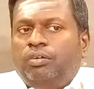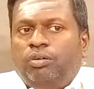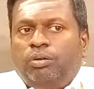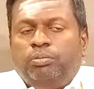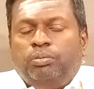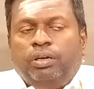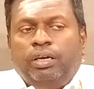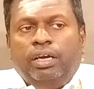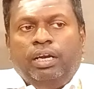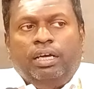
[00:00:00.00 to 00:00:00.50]
நான்
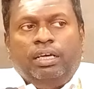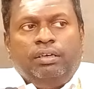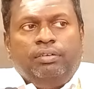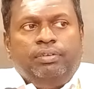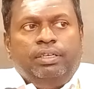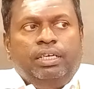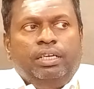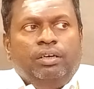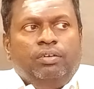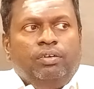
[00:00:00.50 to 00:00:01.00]
ஒரு முறை
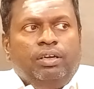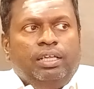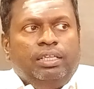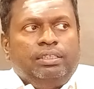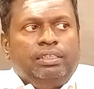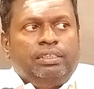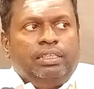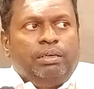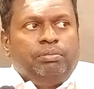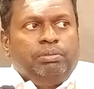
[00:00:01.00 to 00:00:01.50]
நான்
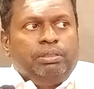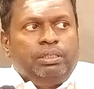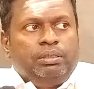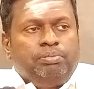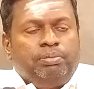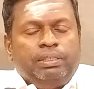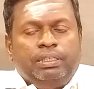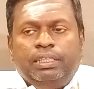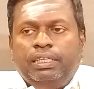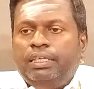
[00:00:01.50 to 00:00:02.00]
வீடியோவில் அந்த
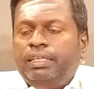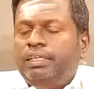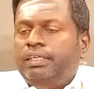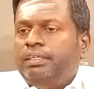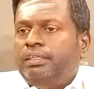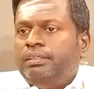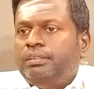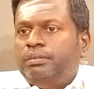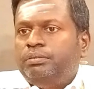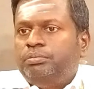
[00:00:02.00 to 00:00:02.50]
தர்மத்தை பற்றி
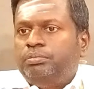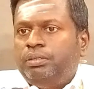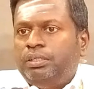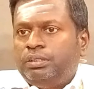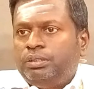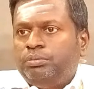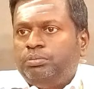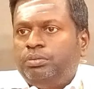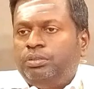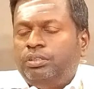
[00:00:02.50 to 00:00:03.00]

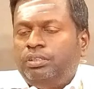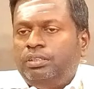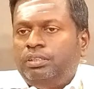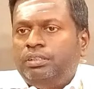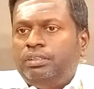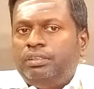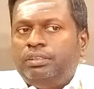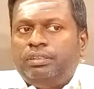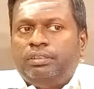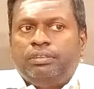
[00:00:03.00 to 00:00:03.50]

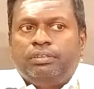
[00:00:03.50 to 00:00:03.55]
பேசும்போது